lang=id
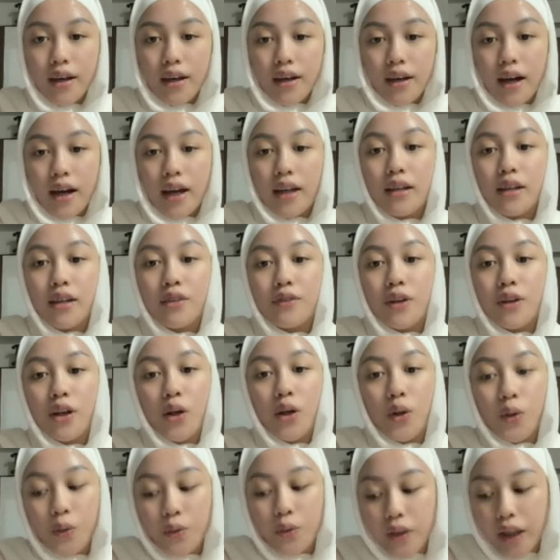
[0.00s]
I live
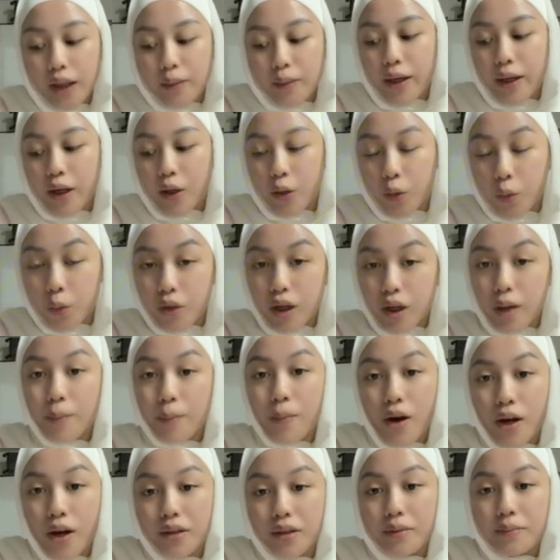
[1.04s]
alone in my own
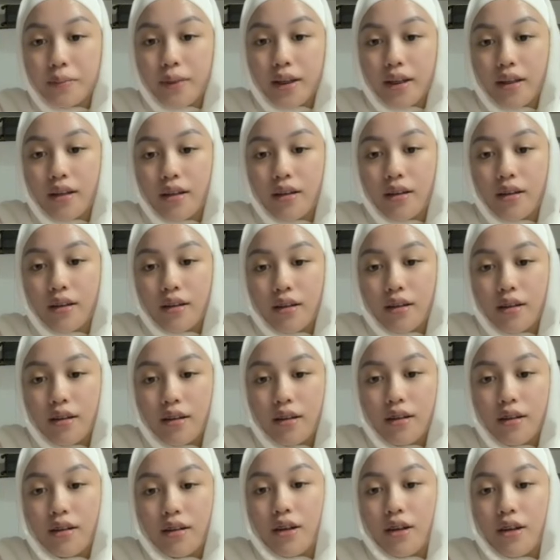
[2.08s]
apartment.
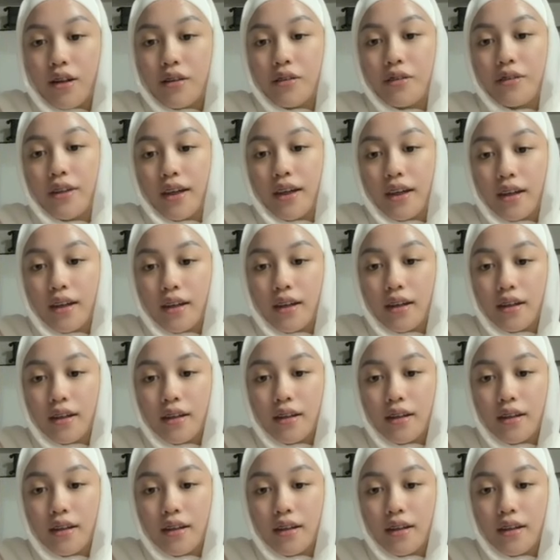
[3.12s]
Oke. Okay?